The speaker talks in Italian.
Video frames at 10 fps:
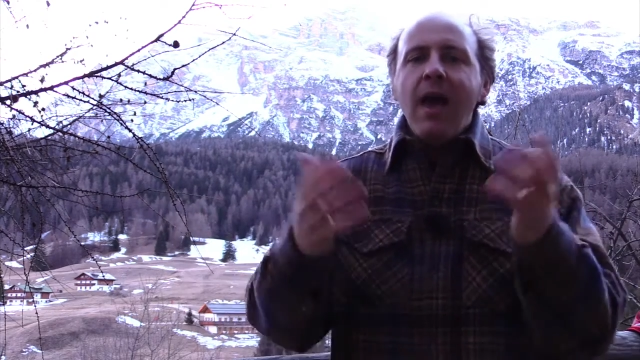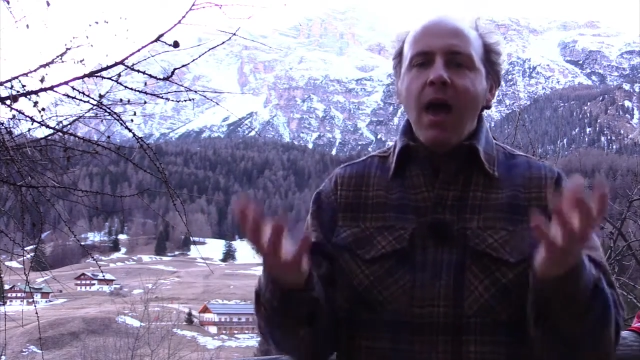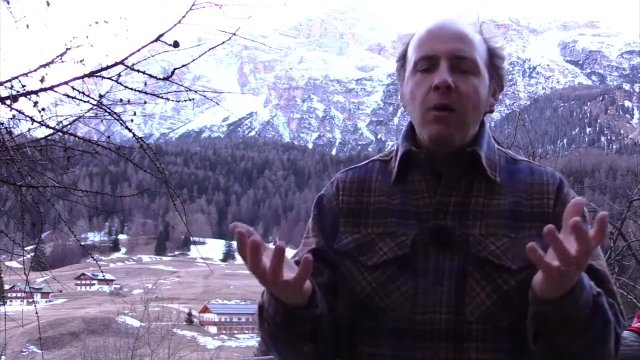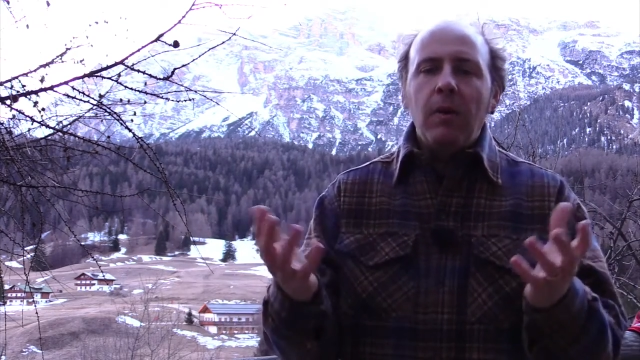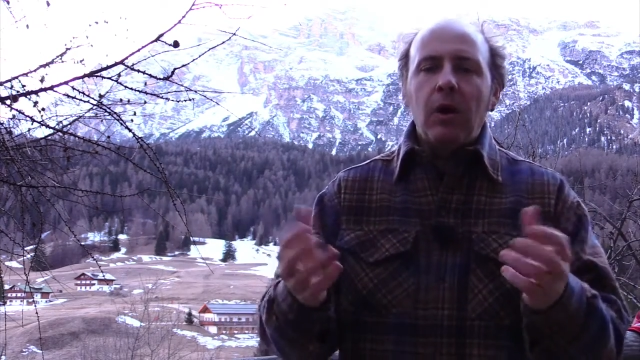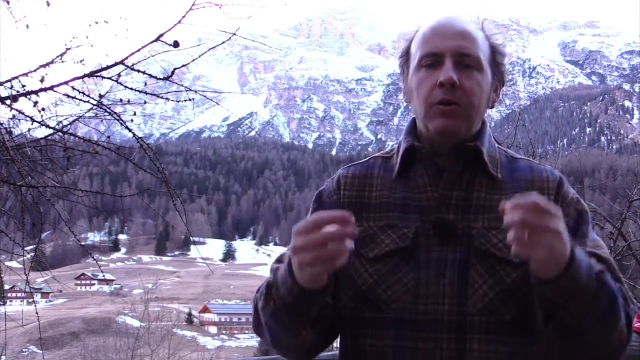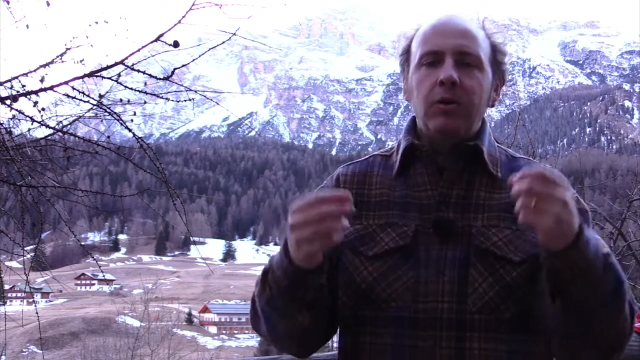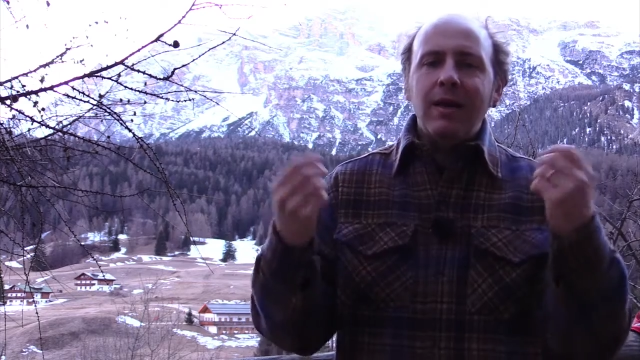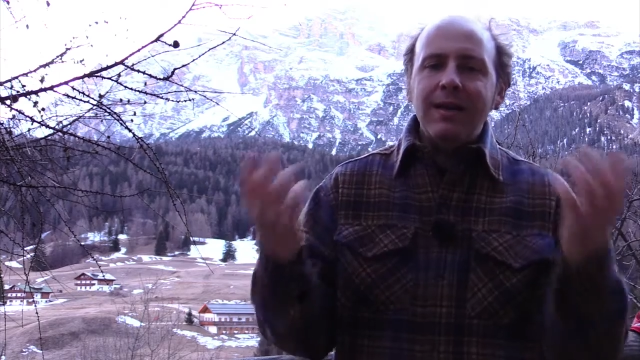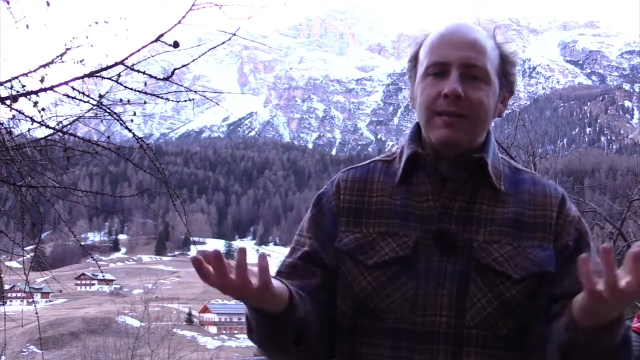è un
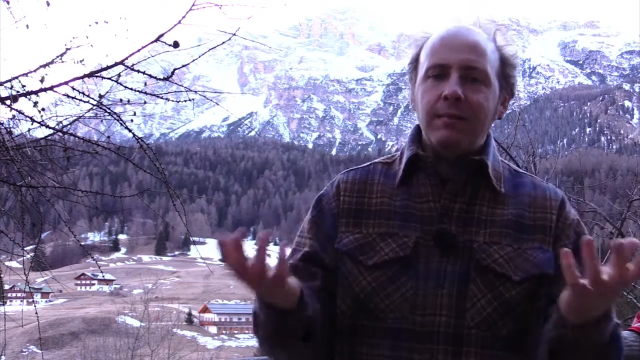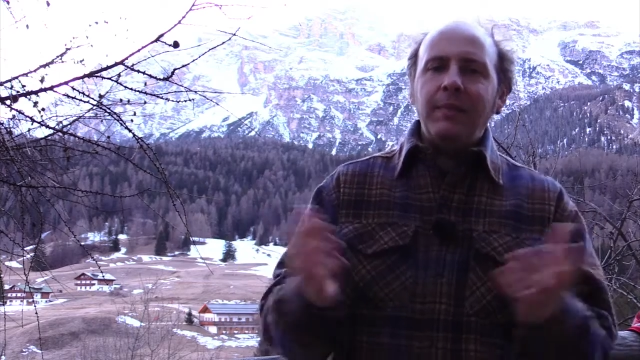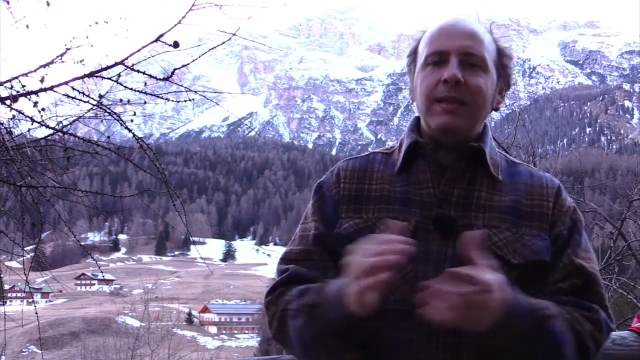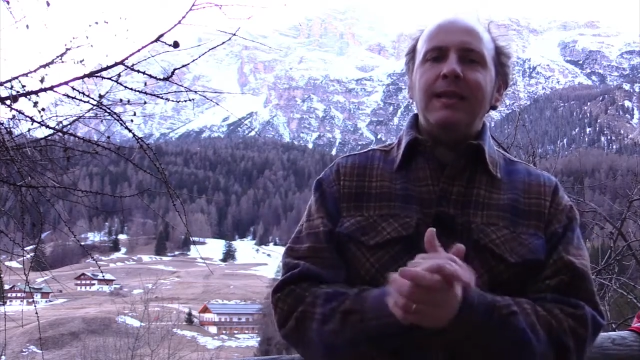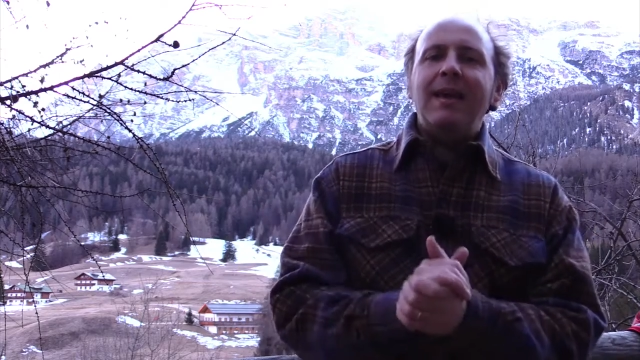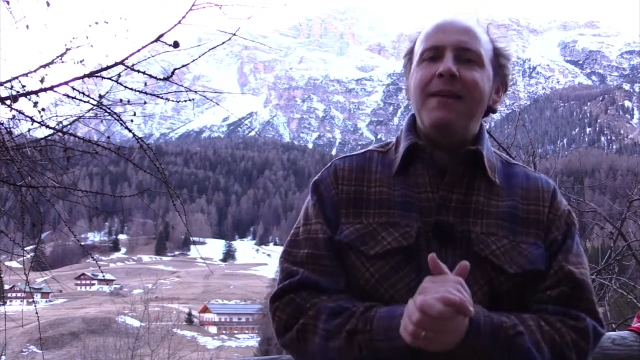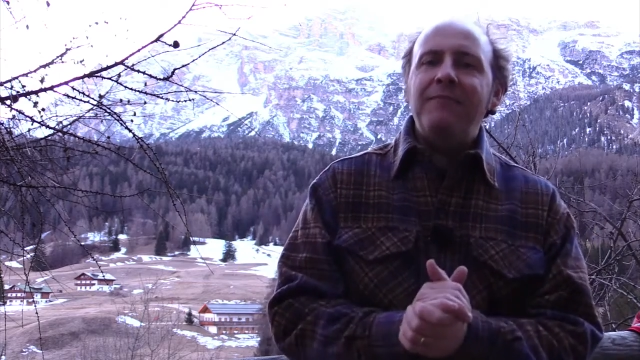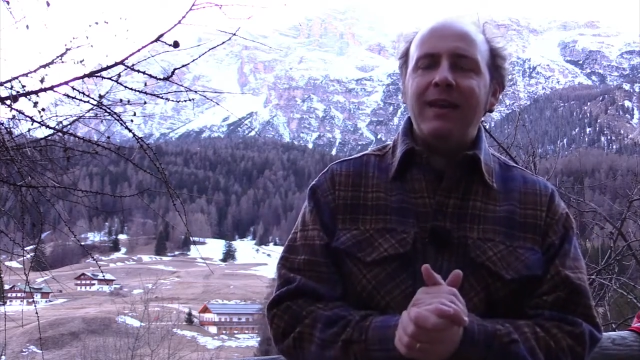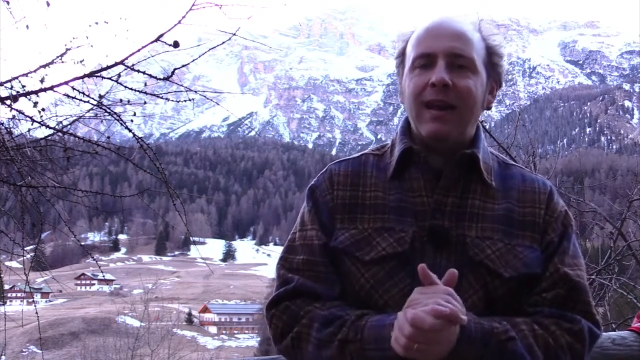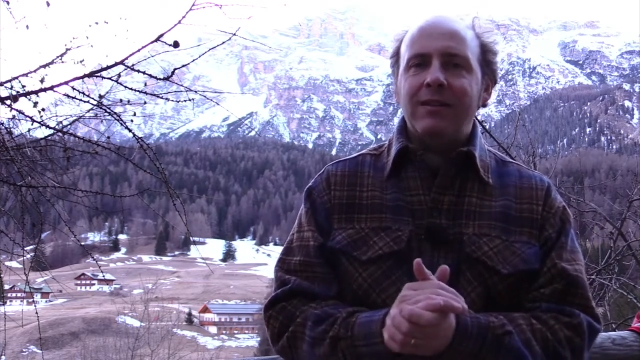modo estremamente
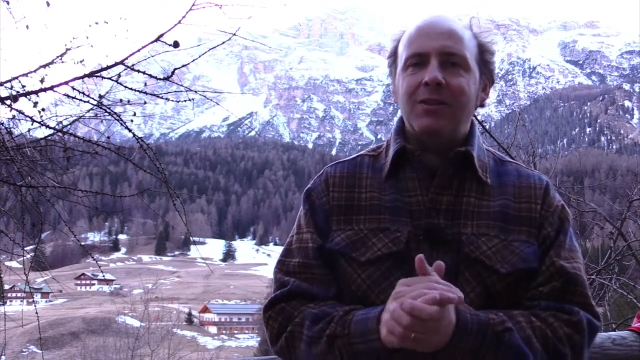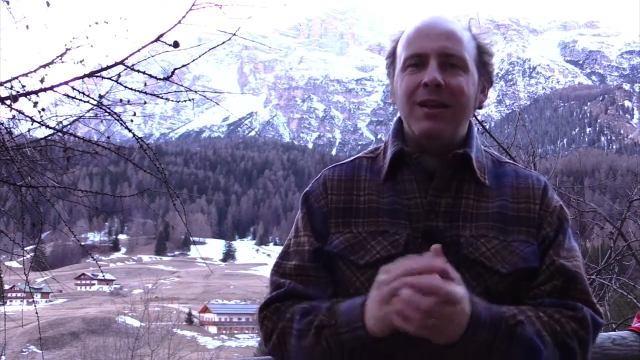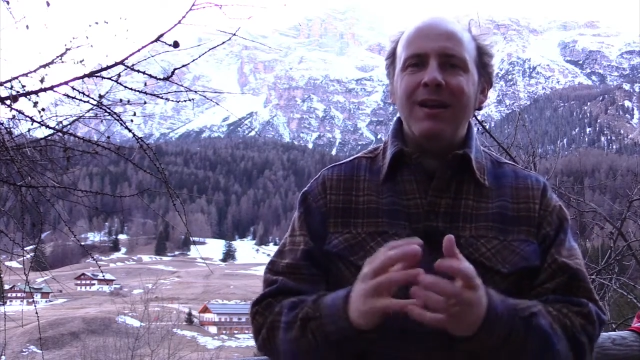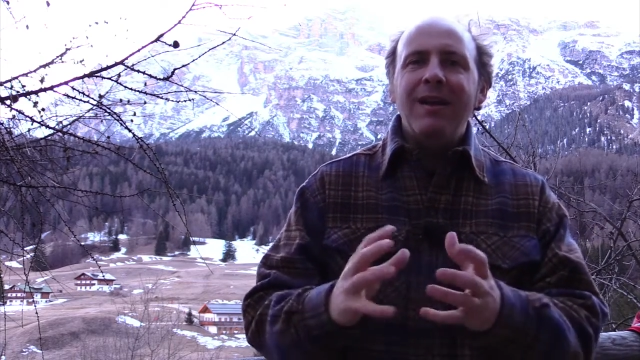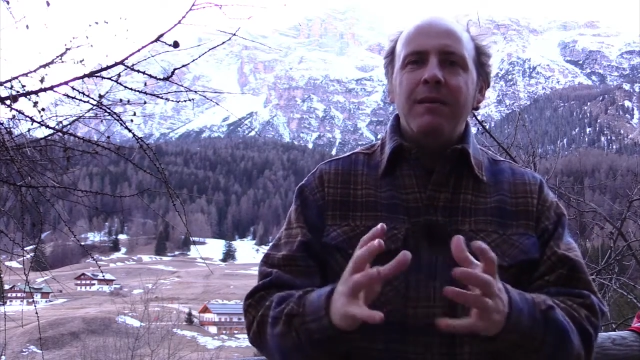efficace